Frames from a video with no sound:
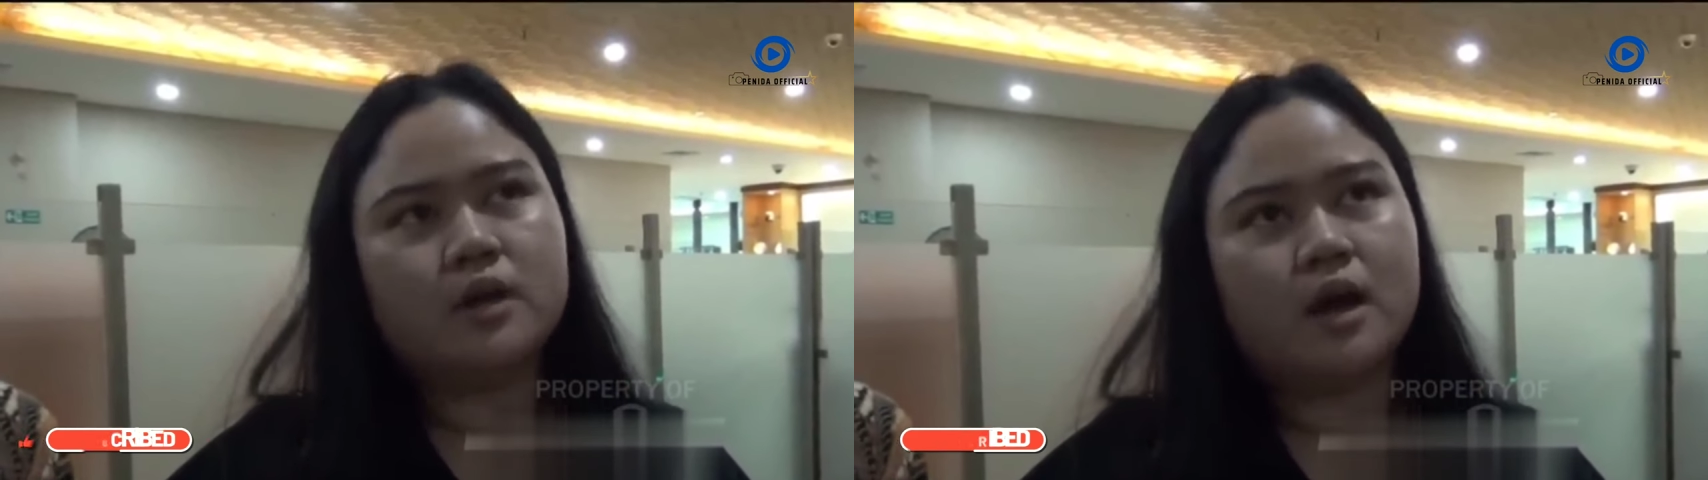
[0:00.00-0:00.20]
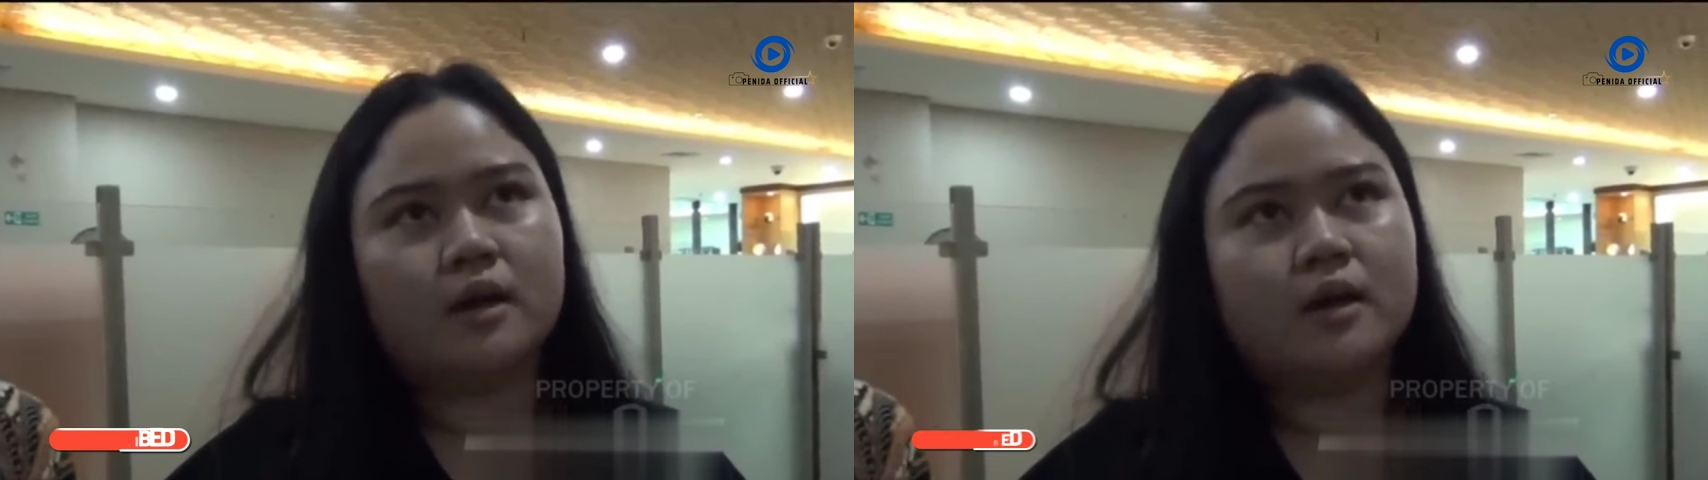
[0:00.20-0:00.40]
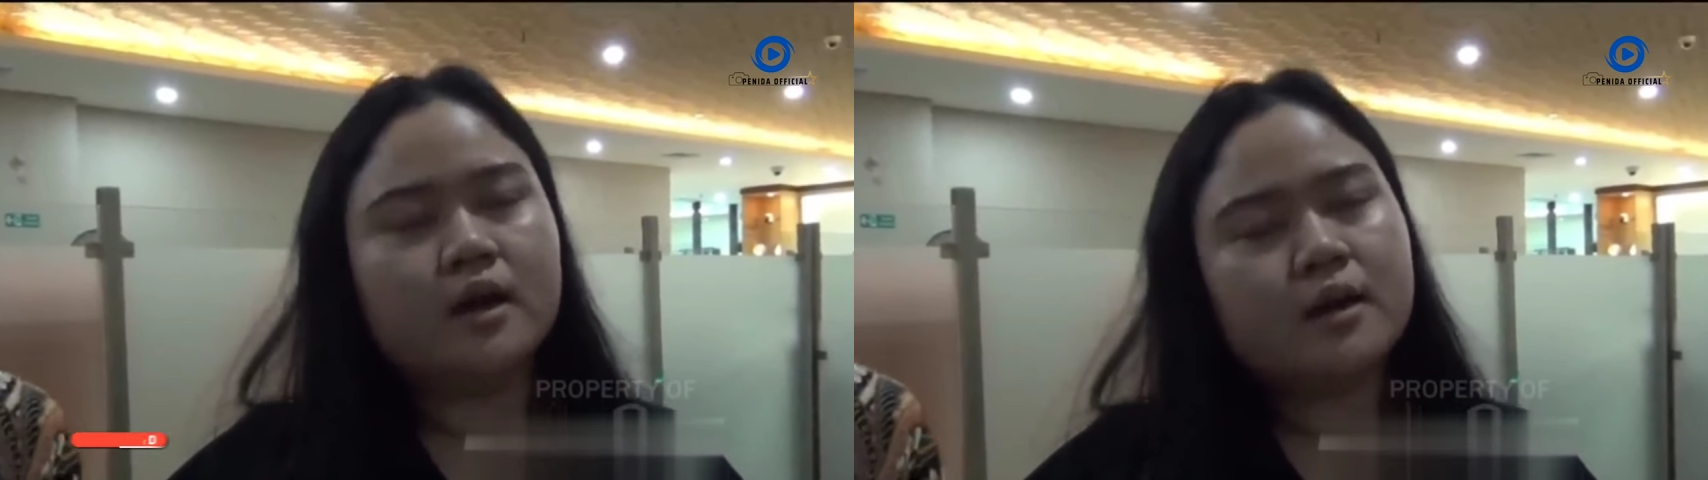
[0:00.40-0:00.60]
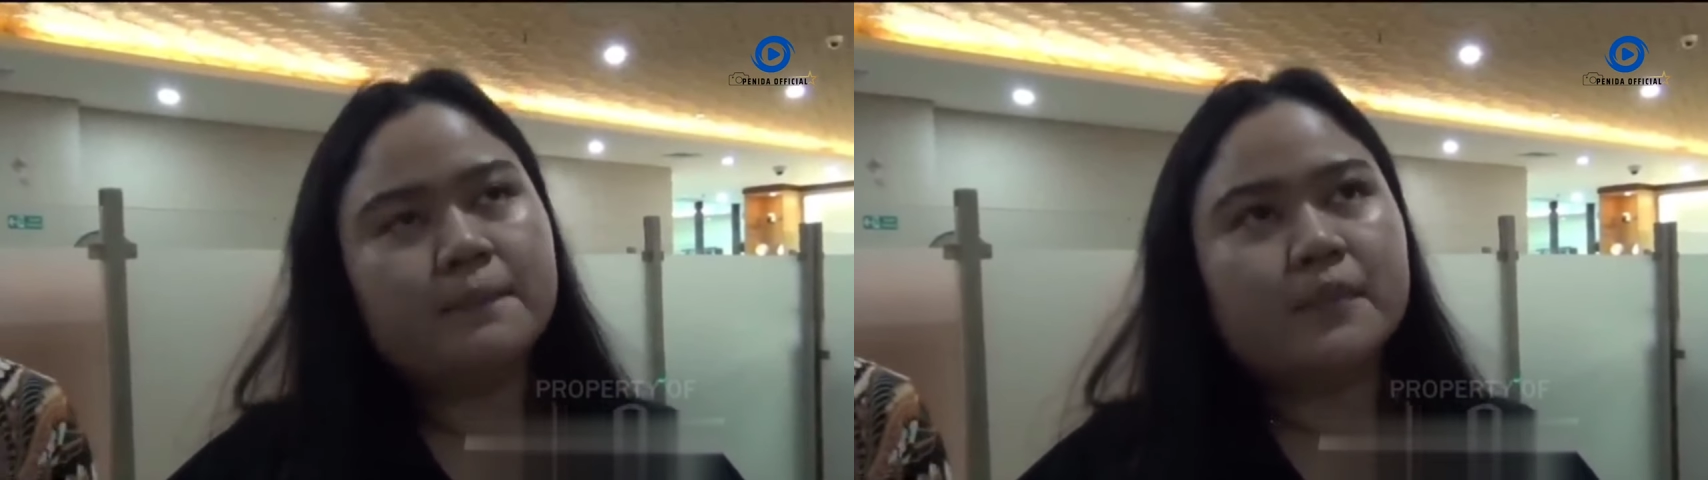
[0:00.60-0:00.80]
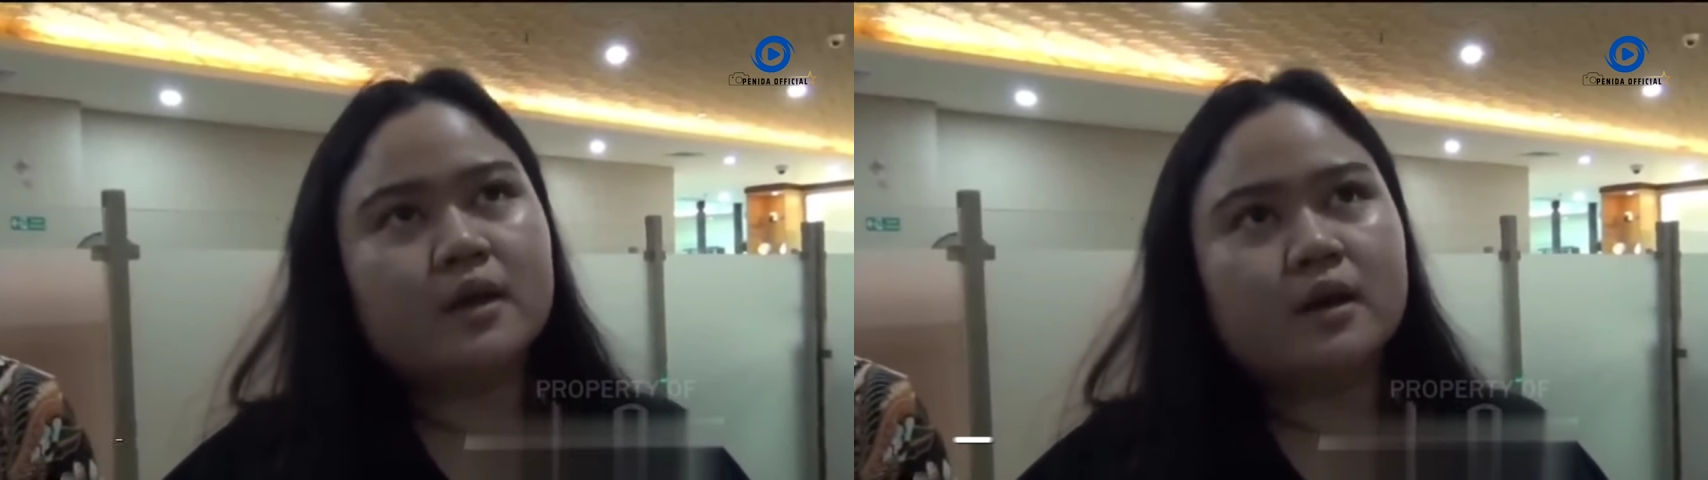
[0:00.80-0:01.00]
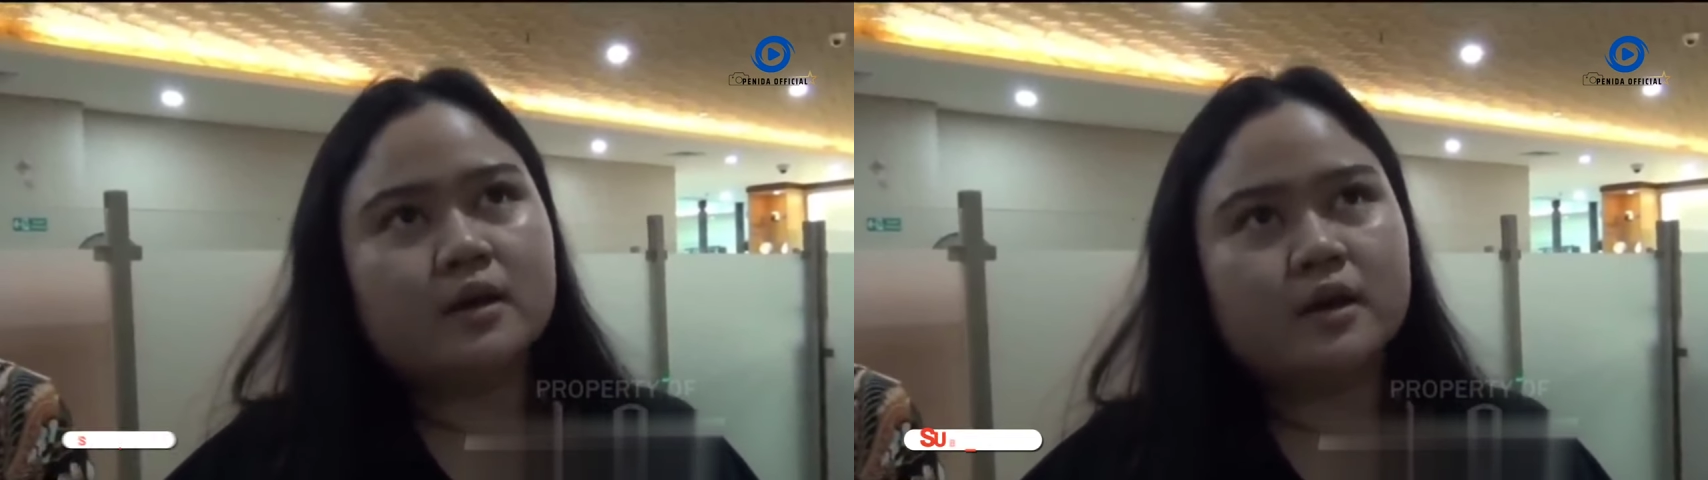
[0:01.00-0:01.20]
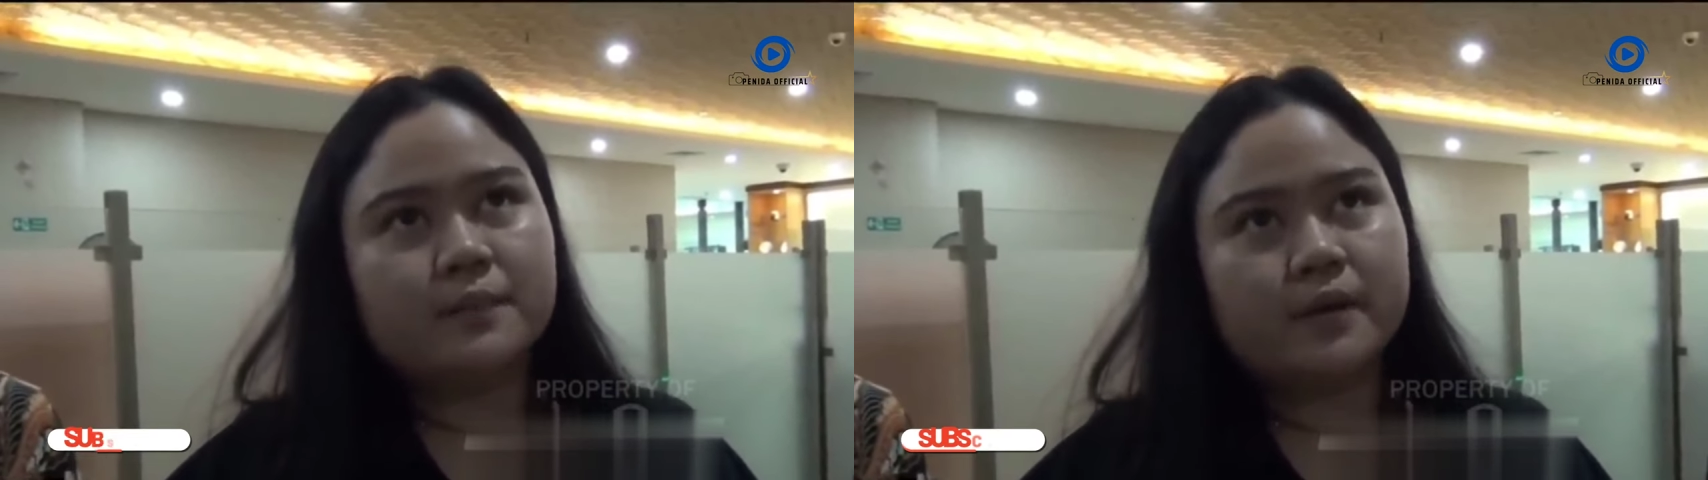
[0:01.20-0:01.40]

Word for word: setelah pensiun.